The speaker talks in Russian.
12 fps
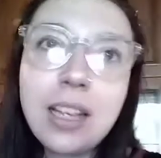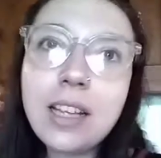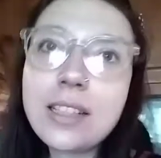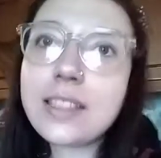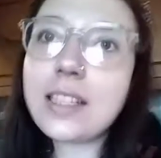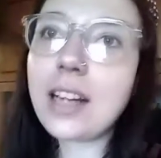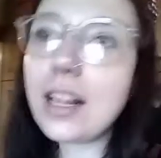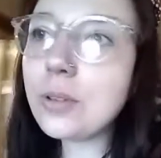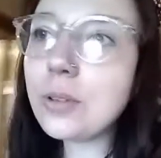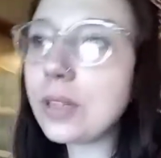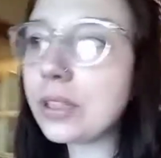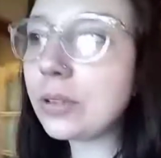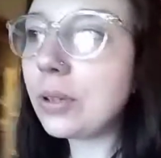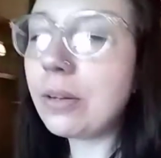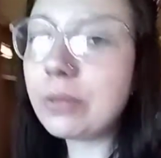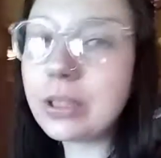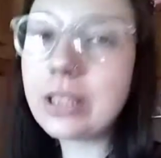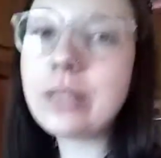стиралку,
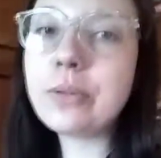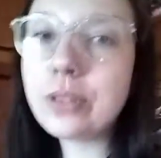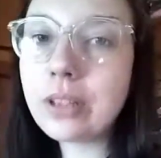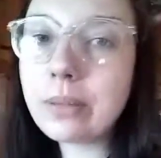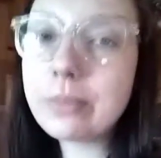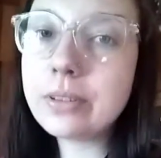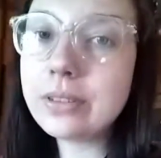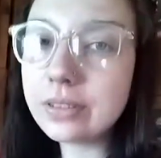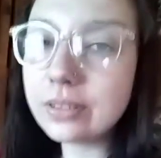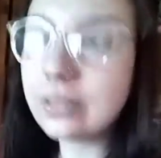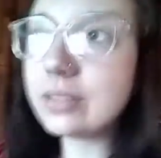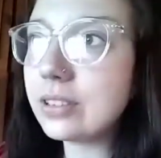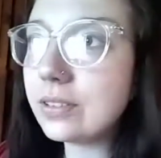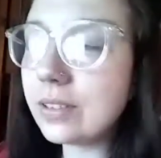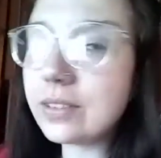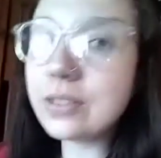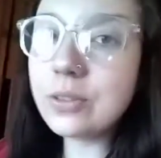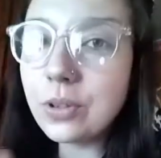которая вот это вот там,
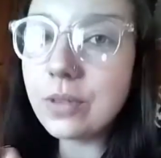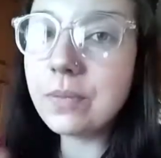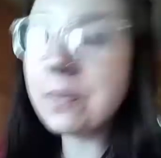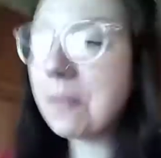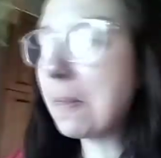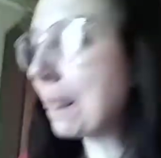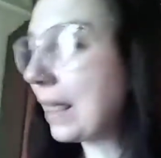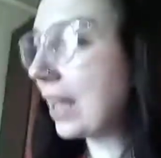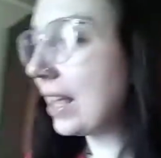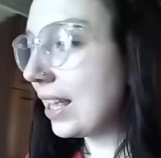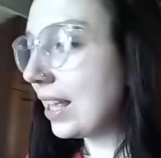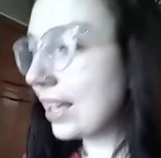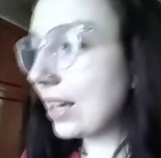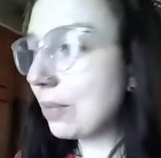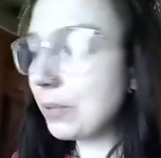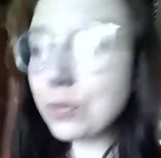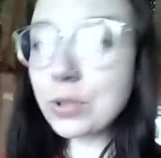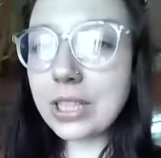ну не, как
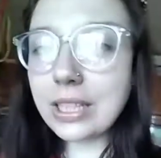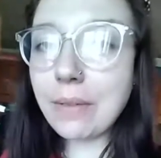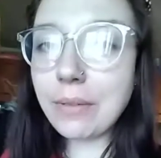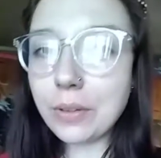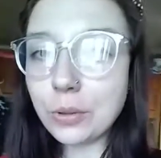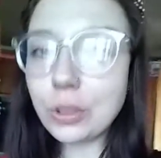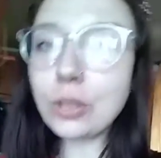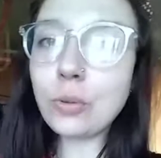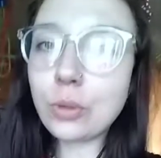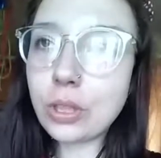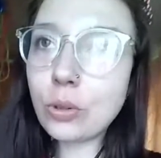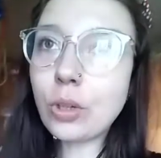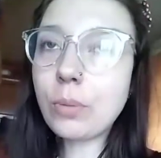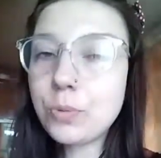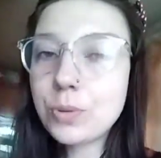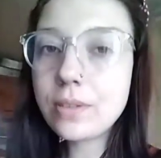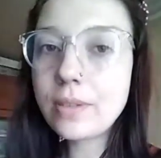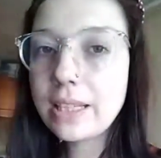бы не устанавливать вот это вот, которая
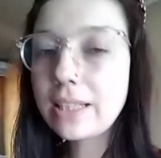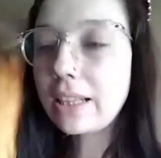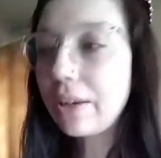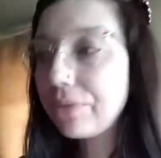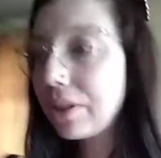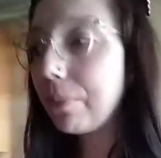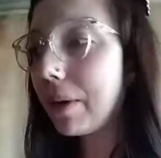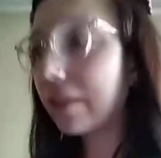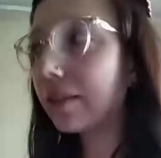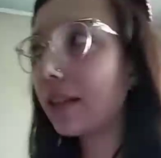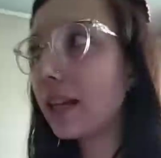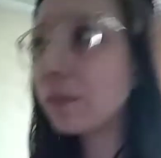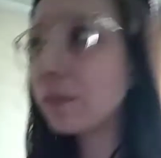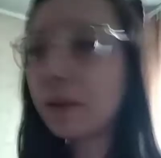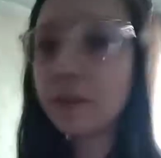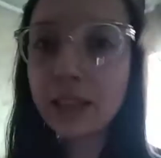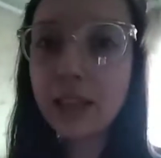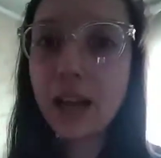будет связана автомат, да, с
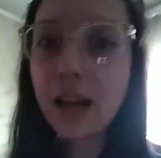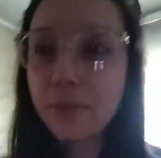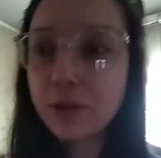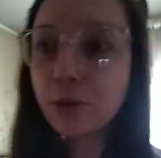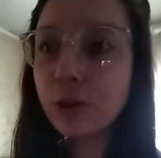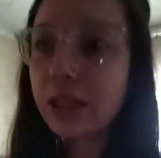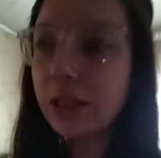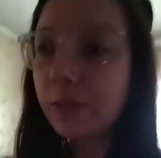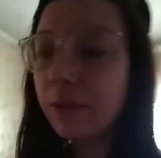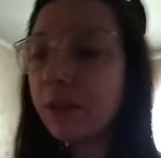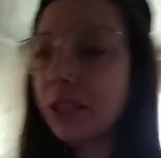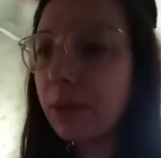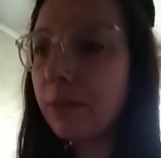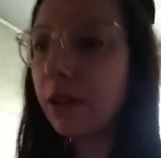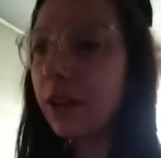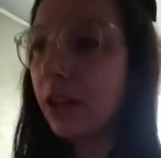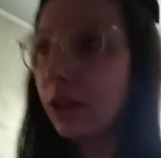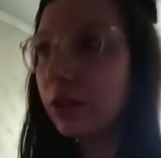проводами, с вот этими всеми,
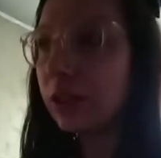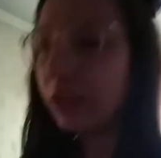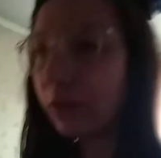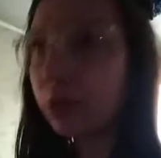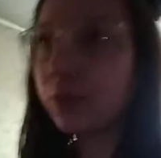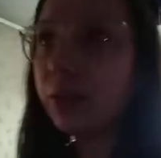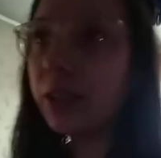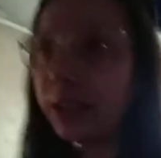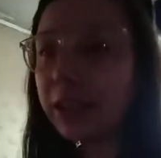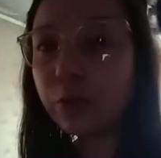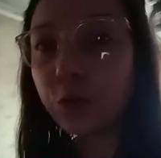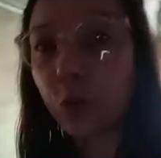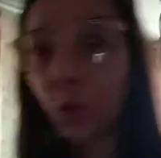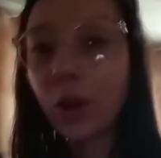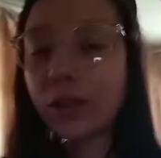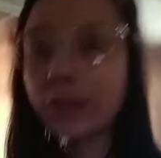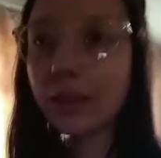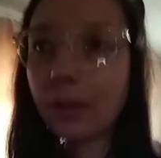с этой вот выход,
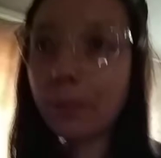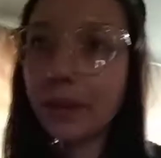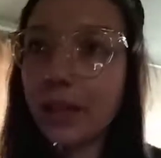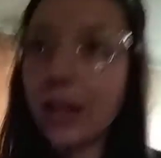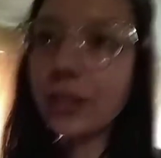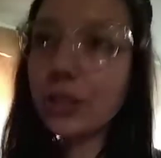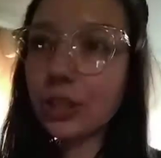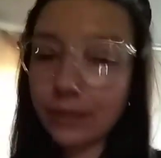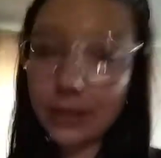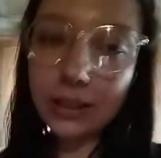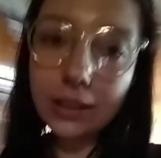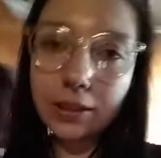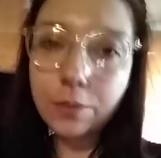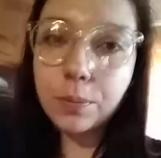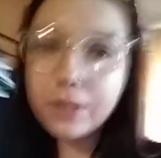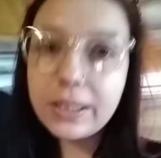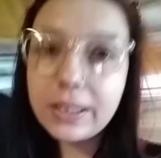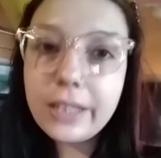вход, там подача воды,
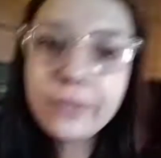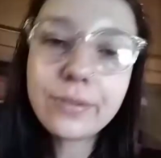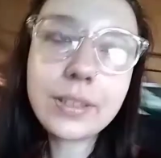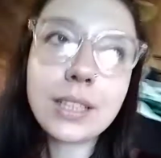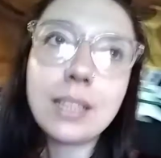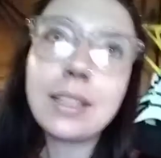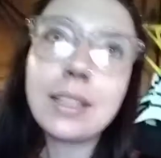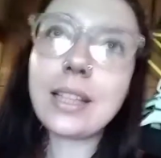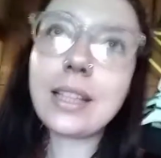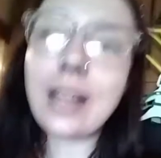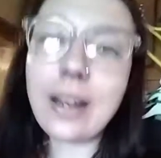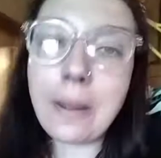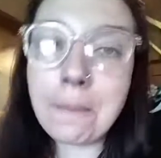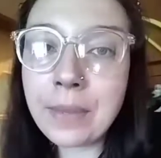слив воды и так далее.